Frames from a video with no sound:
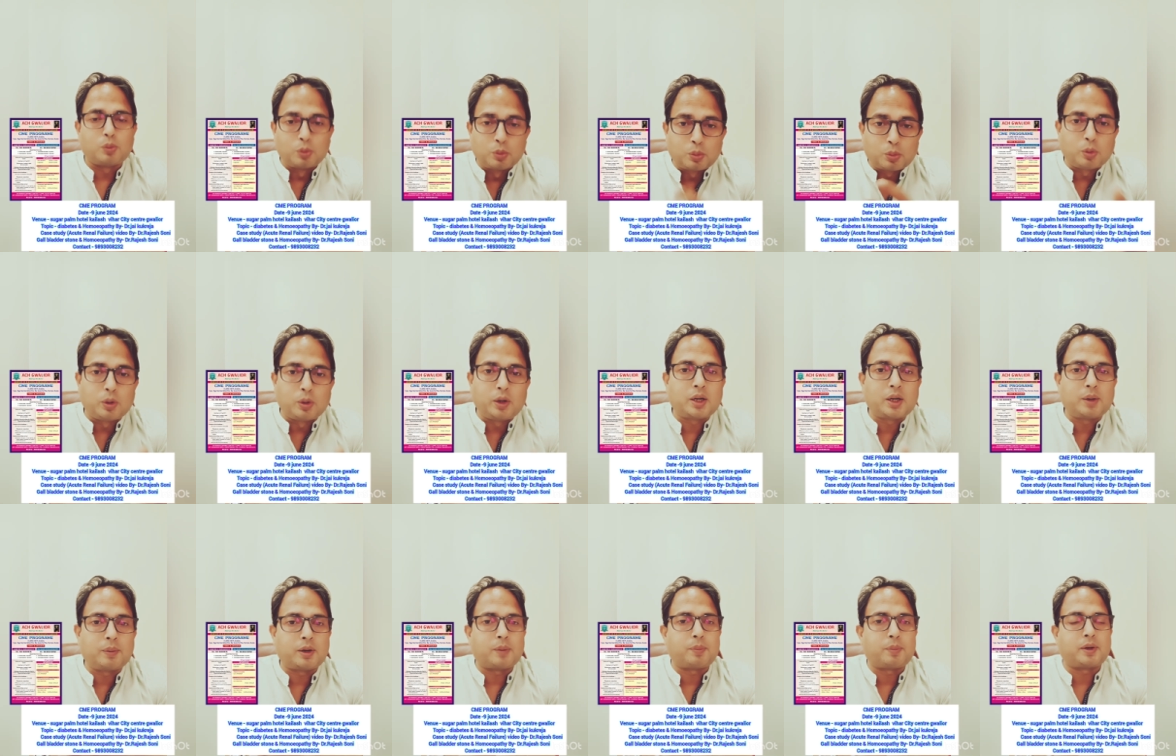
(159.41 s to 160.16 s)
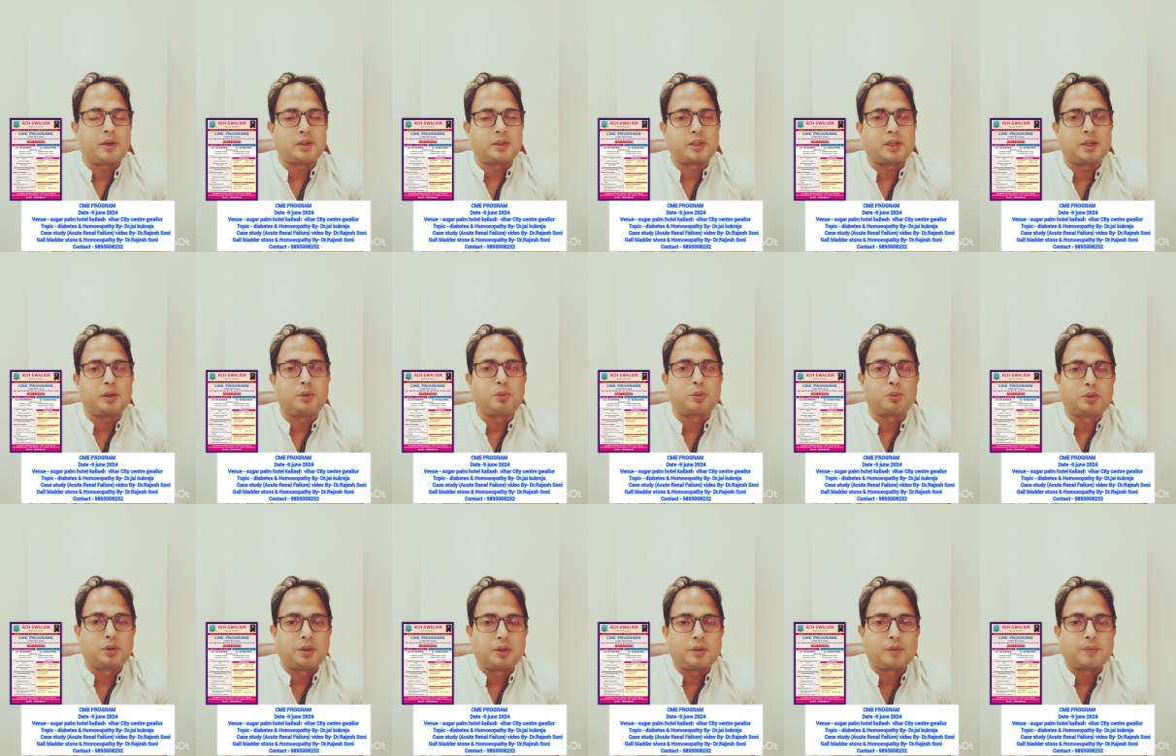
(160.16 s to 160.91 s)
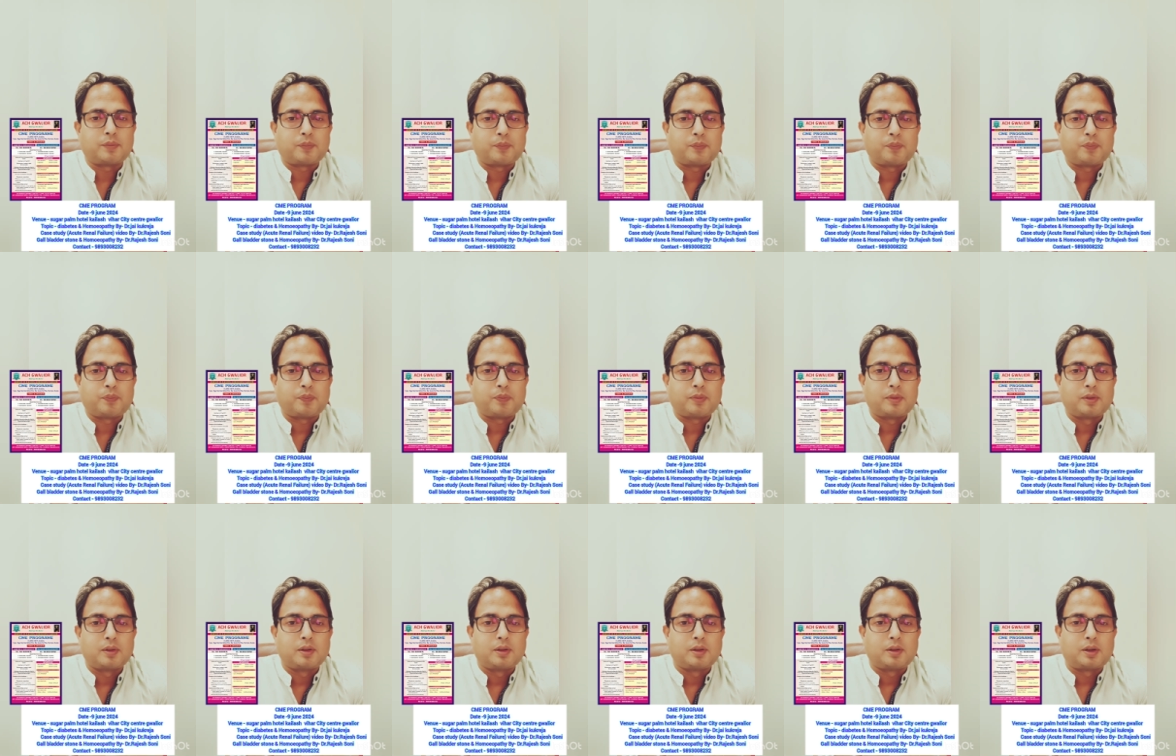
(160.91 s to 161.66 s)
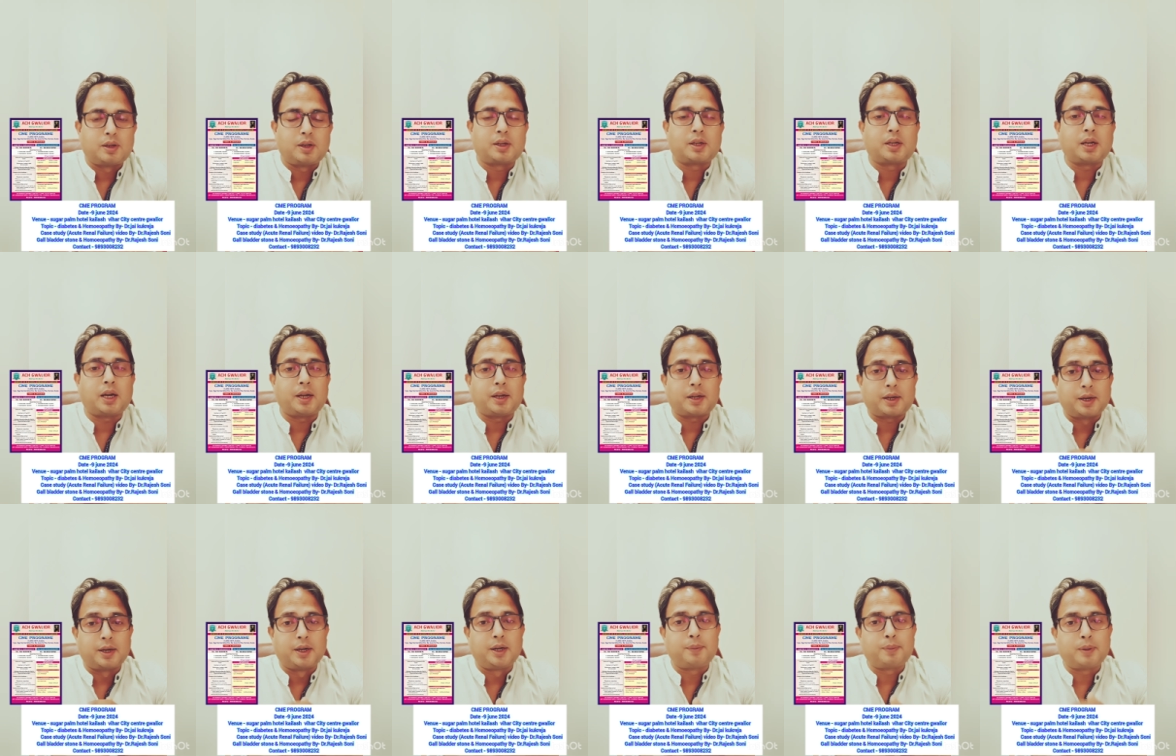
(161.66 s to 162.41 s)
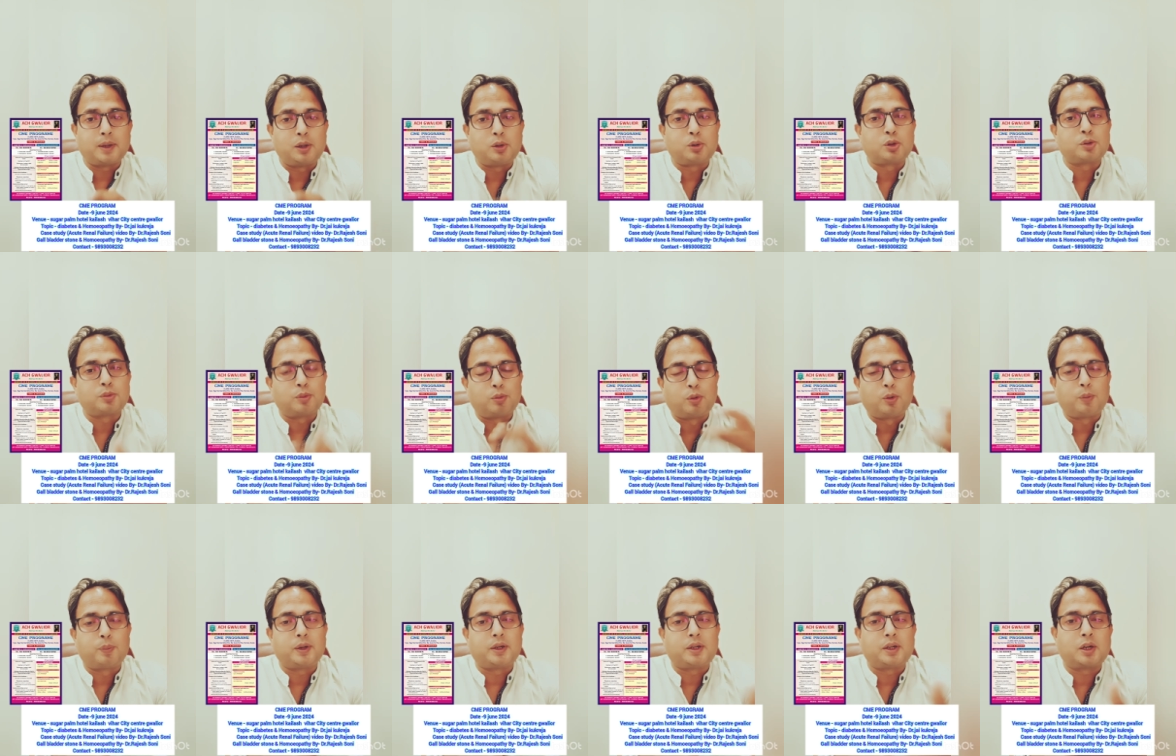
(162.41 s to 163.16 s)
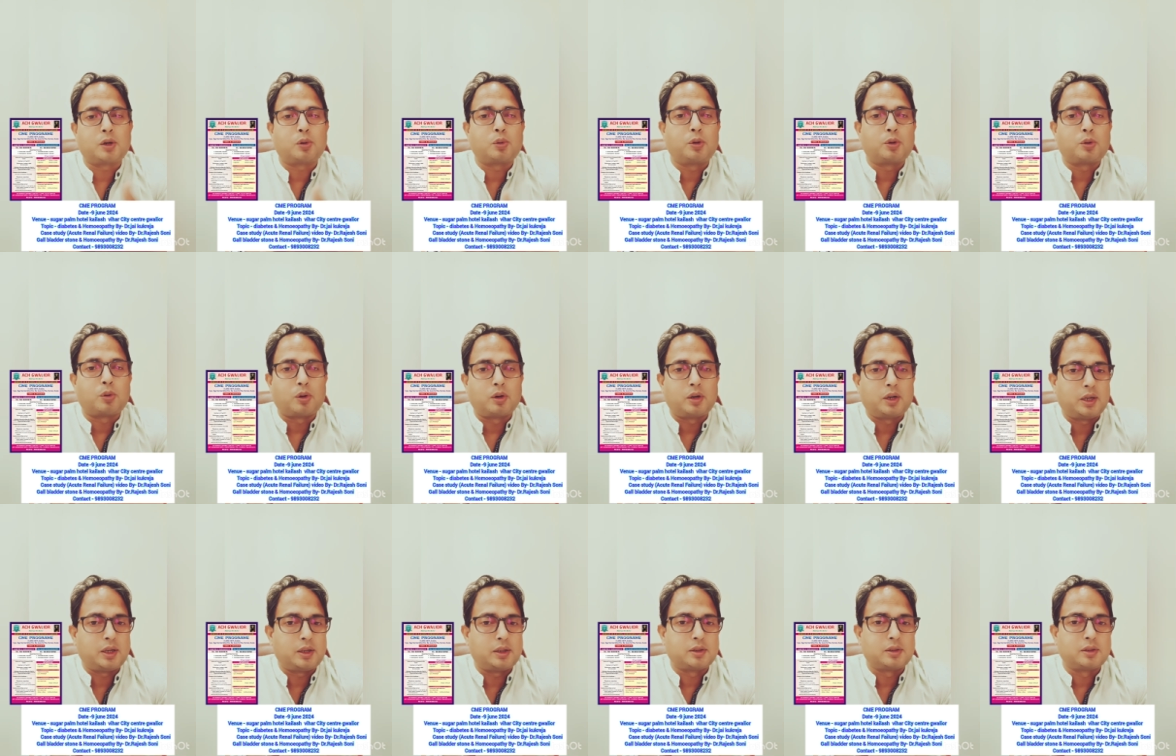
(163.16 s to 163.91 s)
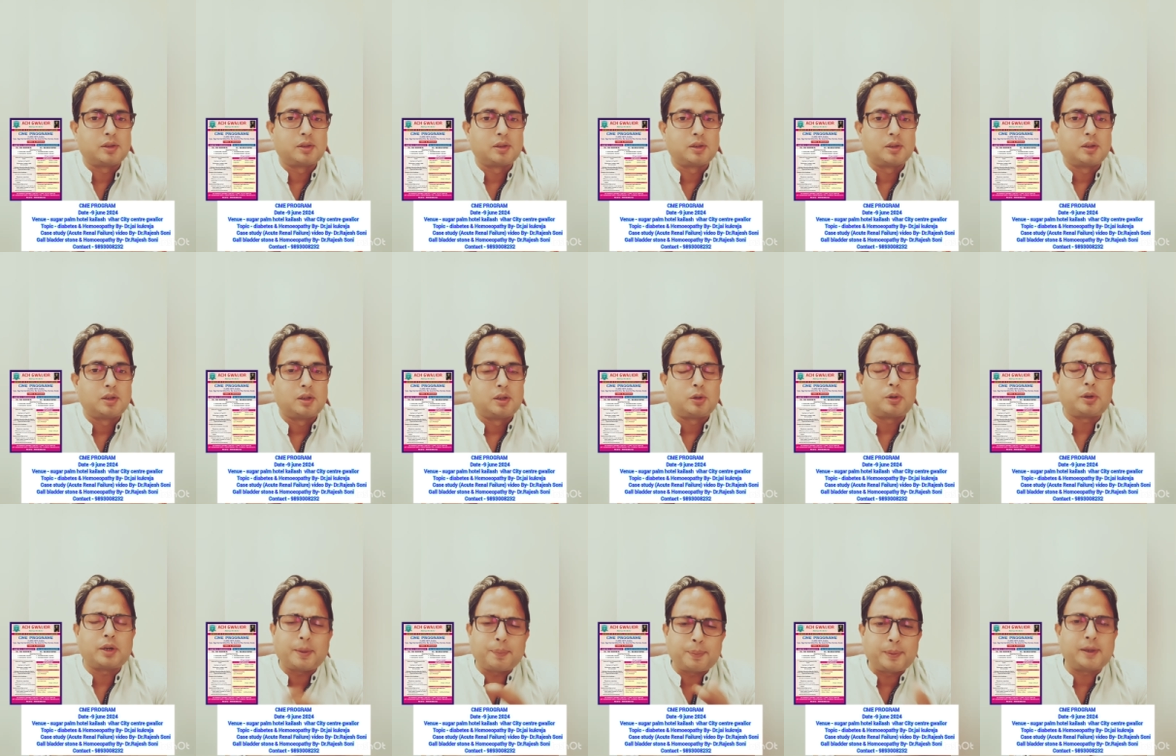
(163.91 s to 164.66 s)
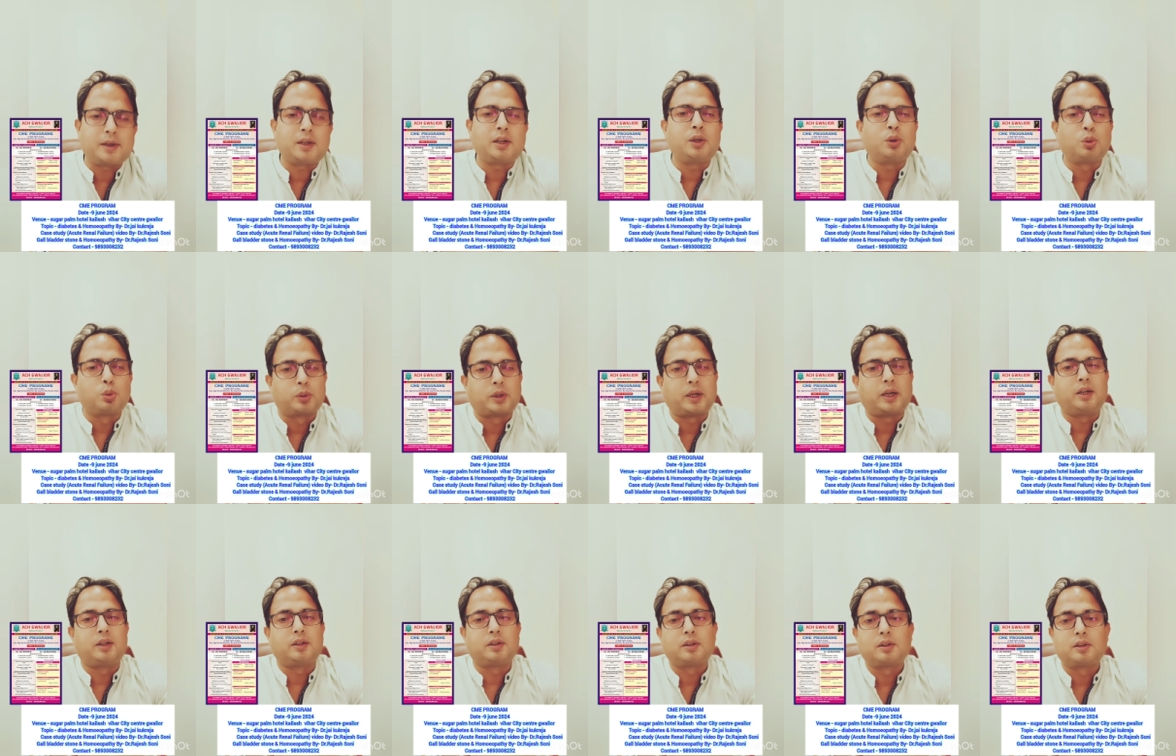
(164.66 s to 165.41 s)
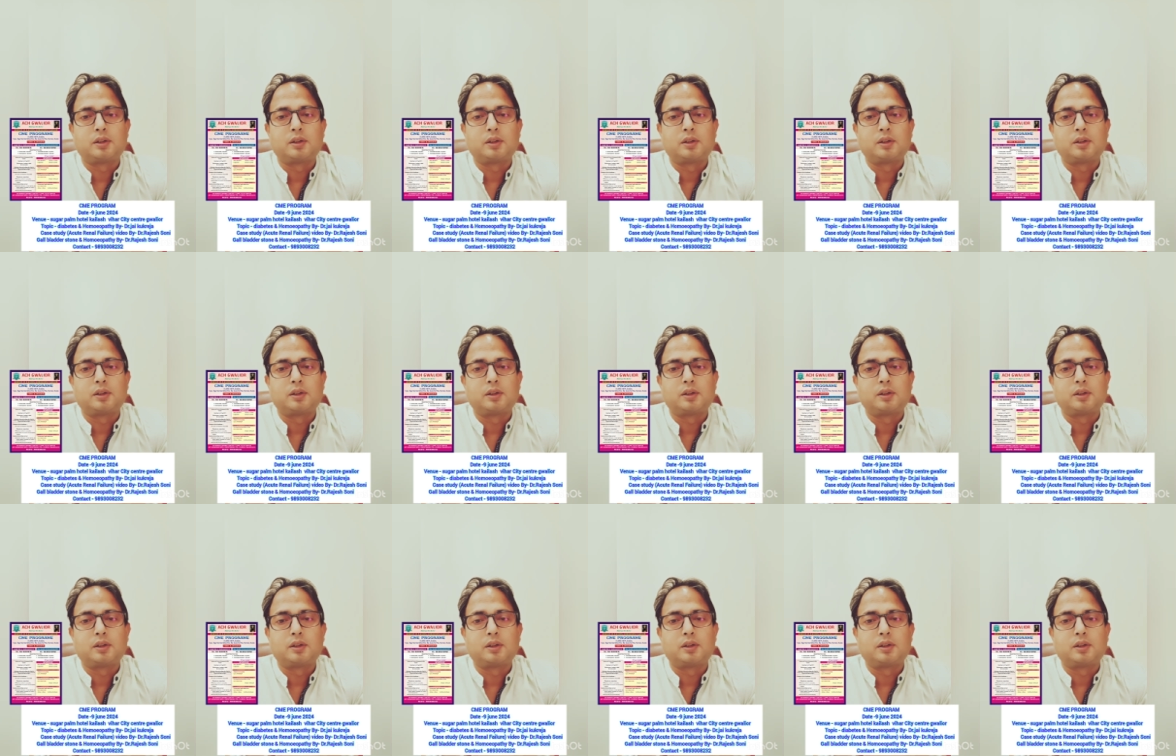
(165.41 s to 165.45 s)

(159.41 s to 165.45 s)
उनको लेके बड़ा परेशानी होती है कि क्या किडनी फेल्योर्स में होम्योपैथी का कोई रोल है तो डेफिनेटली होता है